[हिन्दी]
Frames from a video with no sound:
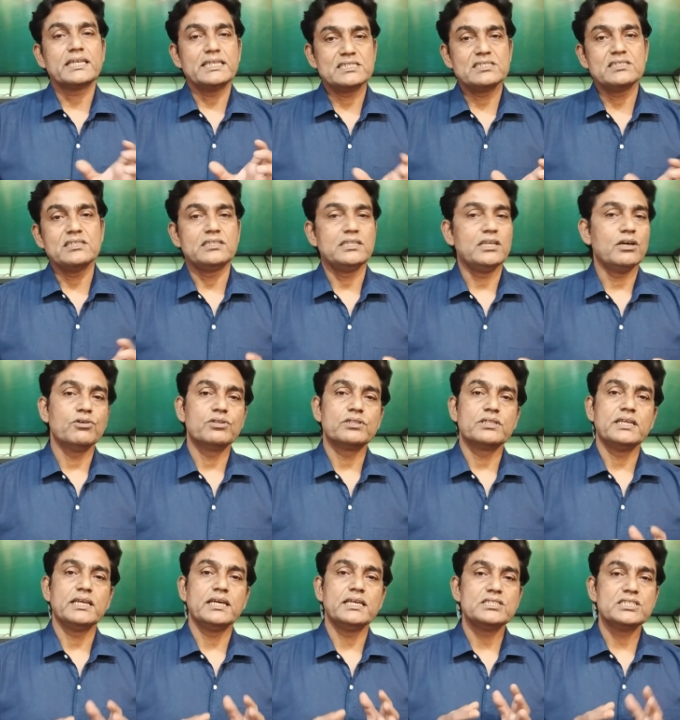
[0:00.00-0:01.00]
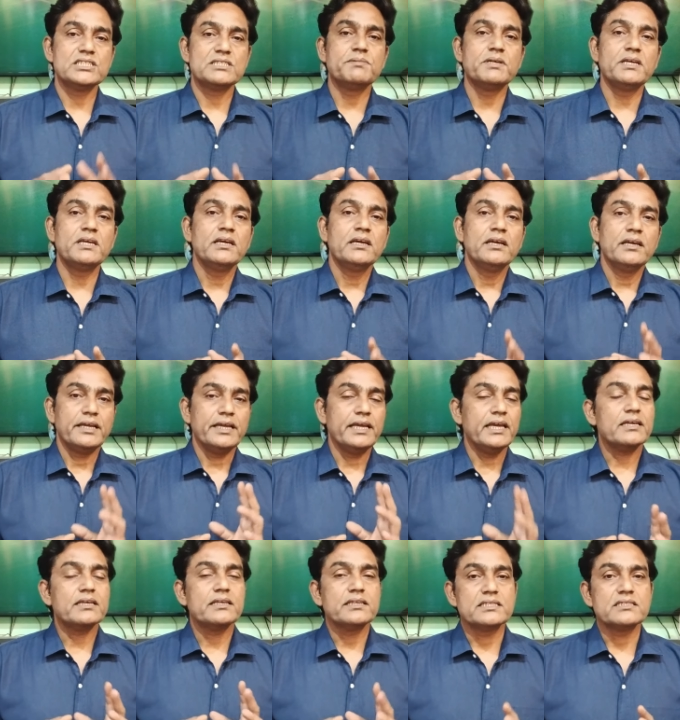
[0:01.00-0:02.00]
सारी स्थितियां होती है जिसमें
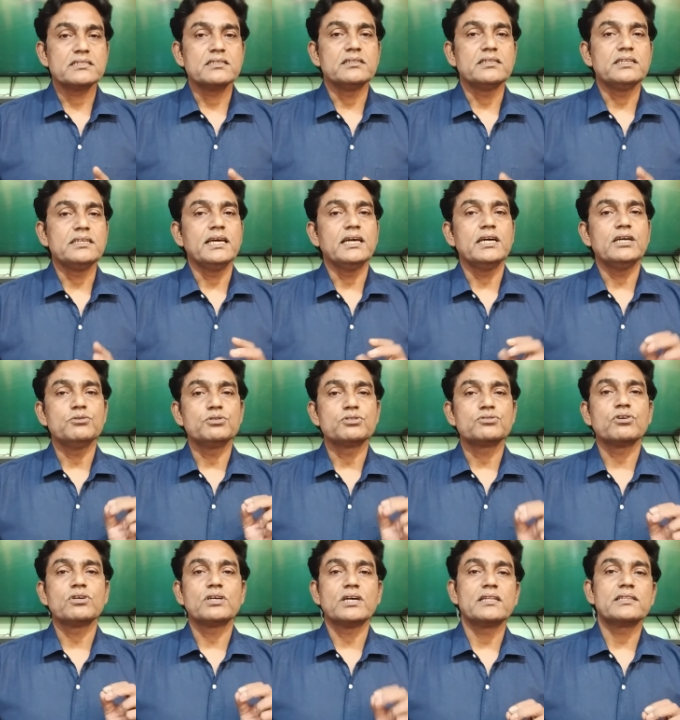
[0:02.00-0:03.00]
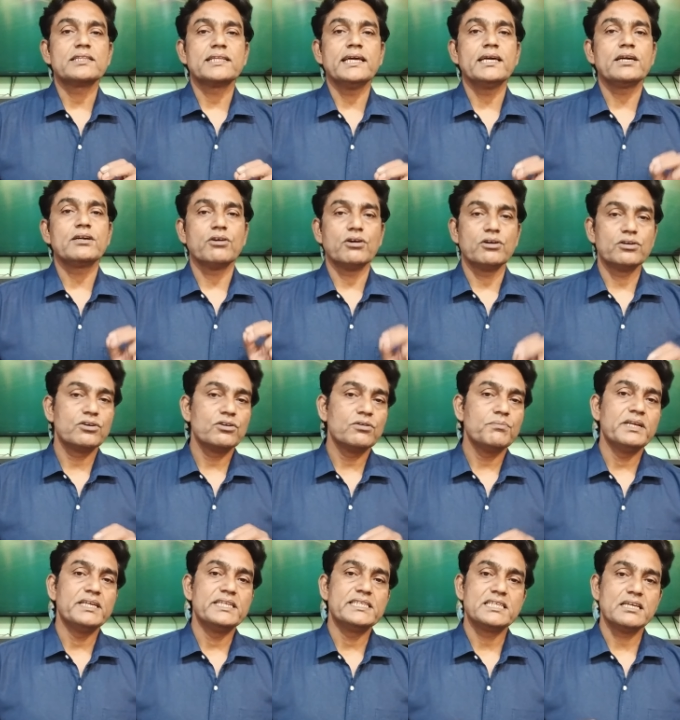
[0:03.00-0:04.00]
एक स्थिति है उसको कहते हैं
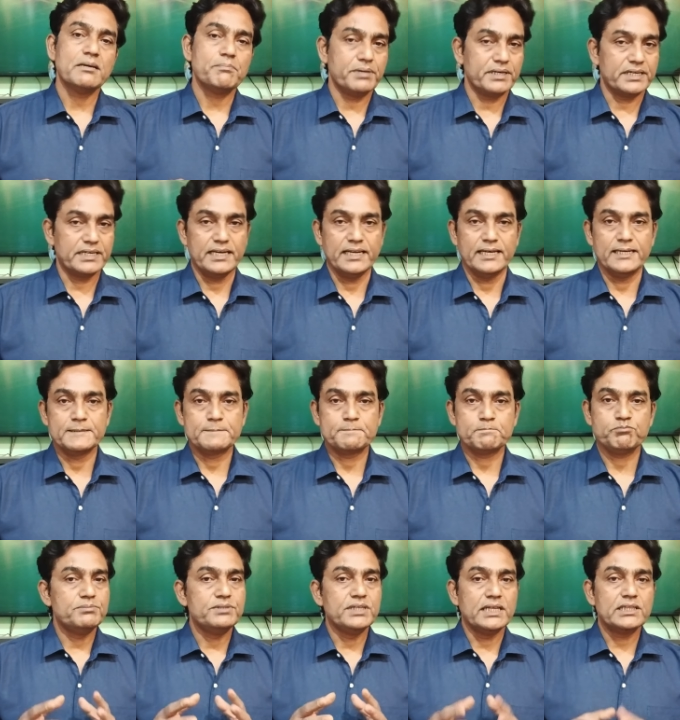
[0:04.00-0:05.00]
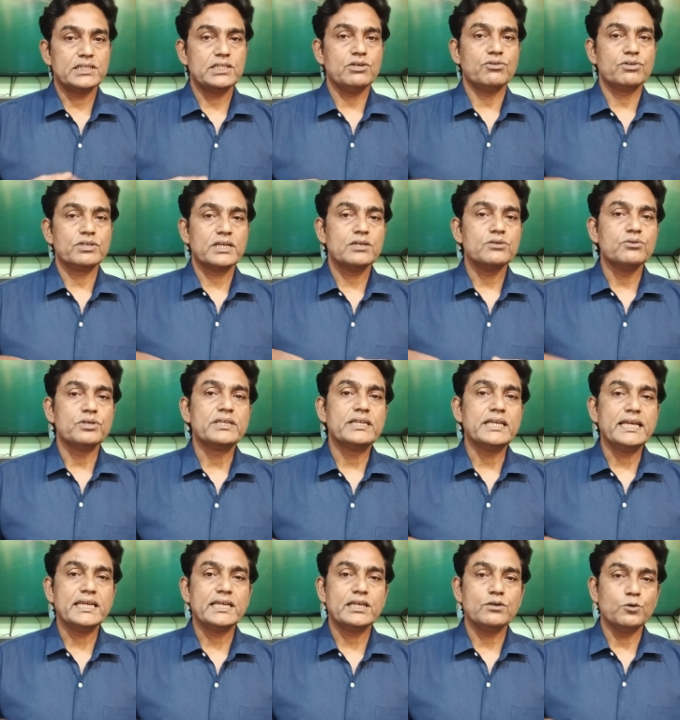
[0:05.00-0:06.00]
कॉन्ड्रोमलेसिया पटेला आप जानते होंगे
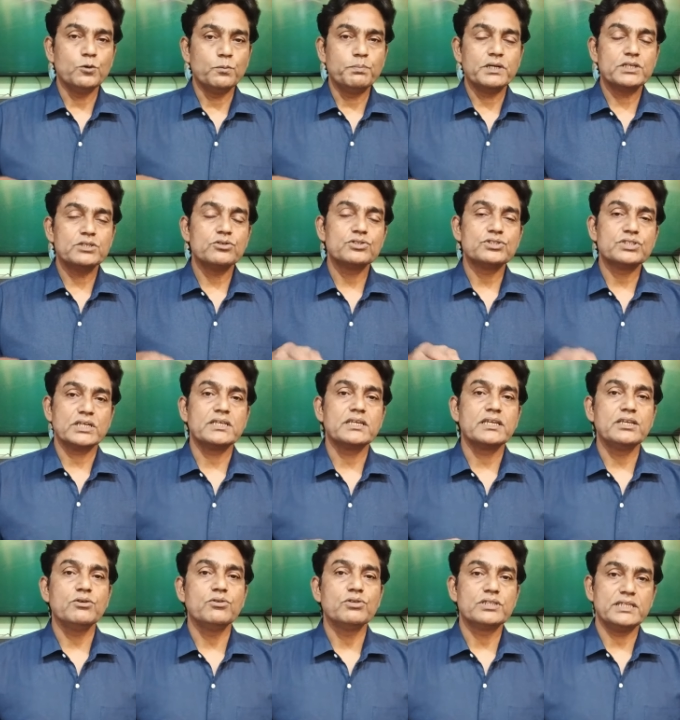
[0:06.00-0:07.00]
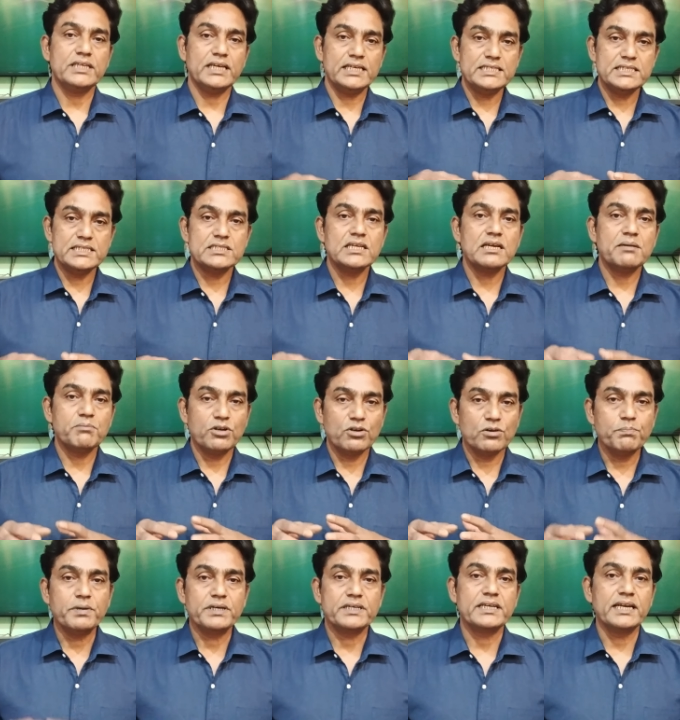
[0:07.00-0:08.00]
घुटने के ऊपर जो चक्री होती है जिसे हम
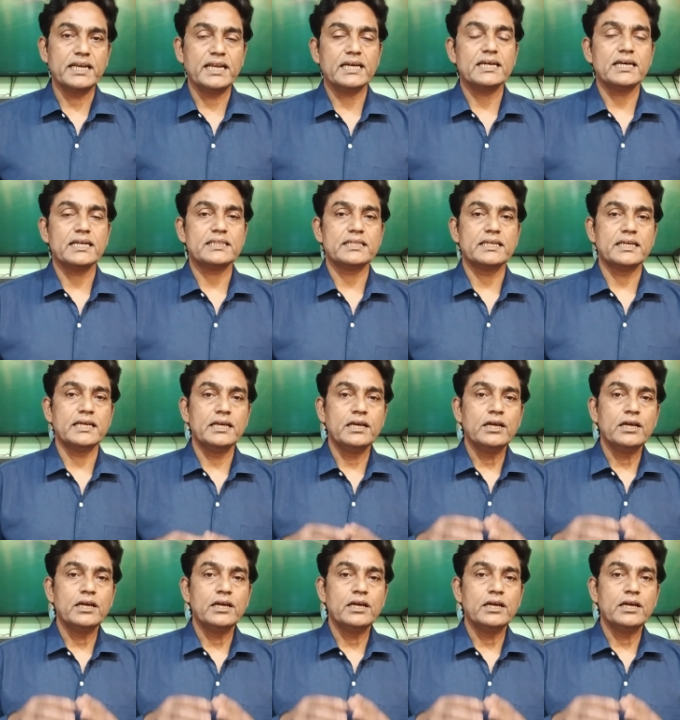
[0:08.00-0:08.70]
लोग पटेला कहते